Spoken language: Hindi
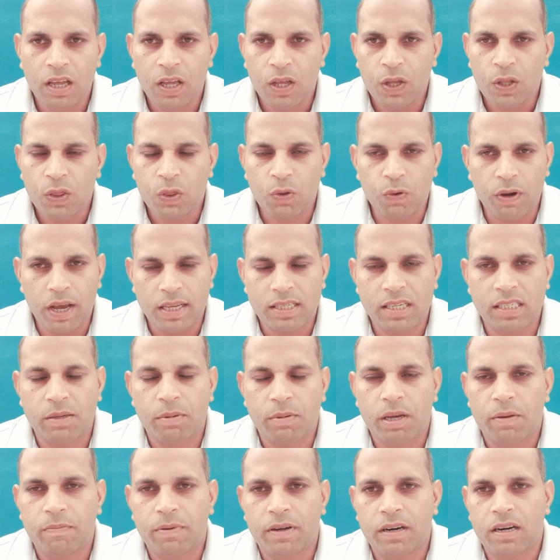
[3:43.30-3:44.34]
तो ऐसे
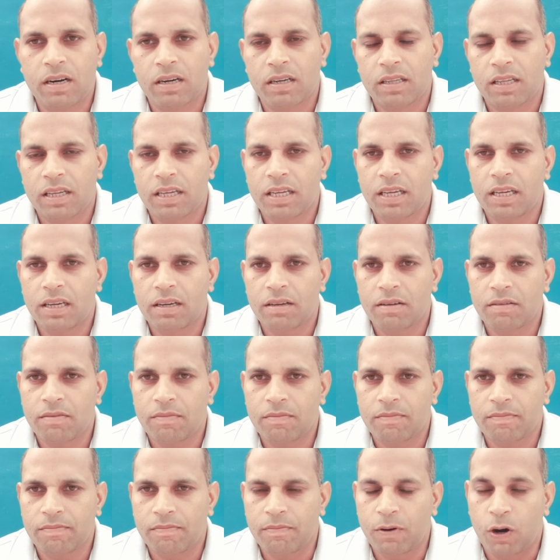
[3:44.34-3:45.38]
समय पर देखिए
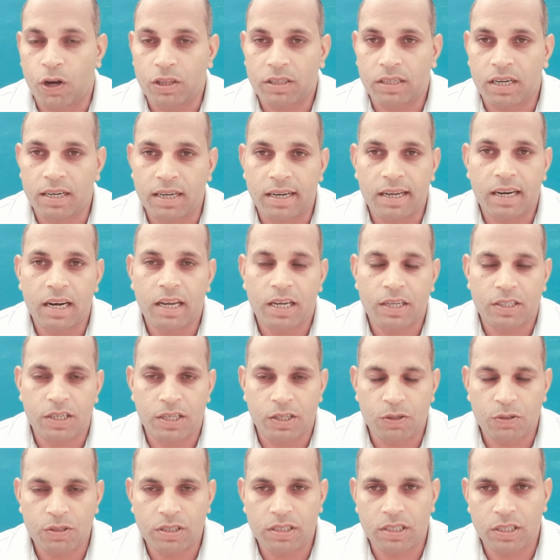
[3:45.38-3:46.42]
बहुत क्रिटिकल
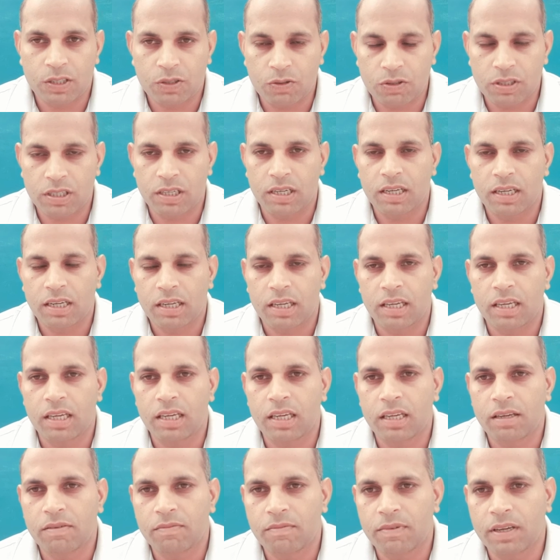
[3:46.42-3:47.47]
सिचुएशन सिचुएशन है कि
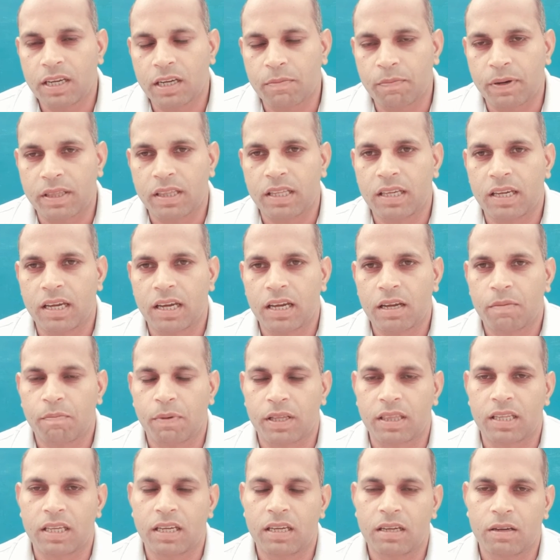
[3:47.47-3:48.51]
एक पति है
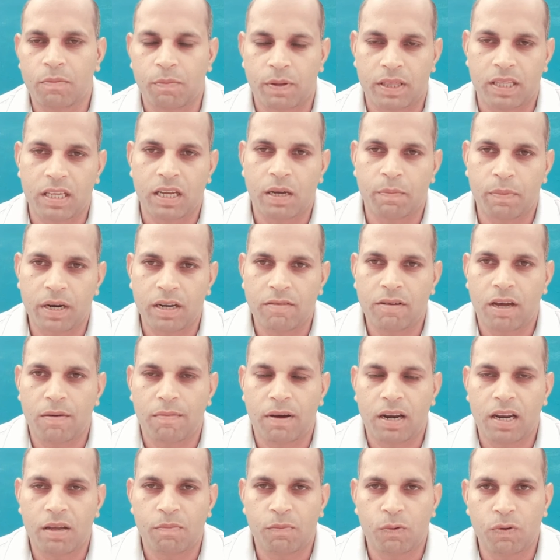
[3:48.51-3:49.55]
पति पति के परिवार
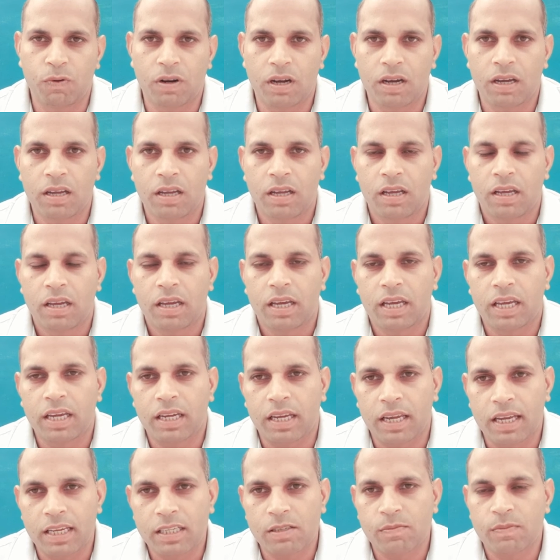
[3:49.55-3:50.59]
वाले पूरा एक
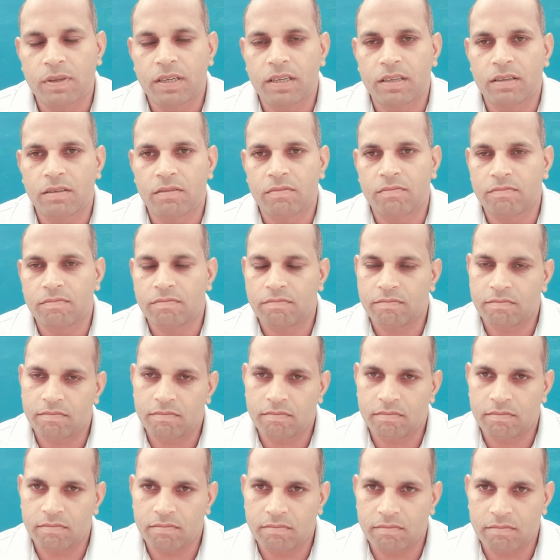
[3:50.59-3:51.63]
केस में
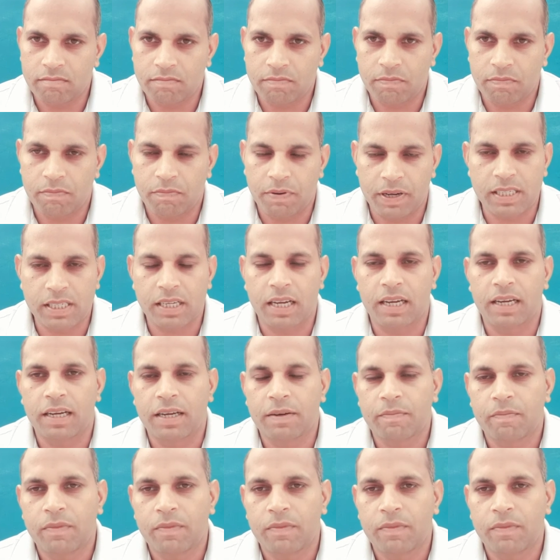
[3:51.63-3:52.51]
फंस गए हैं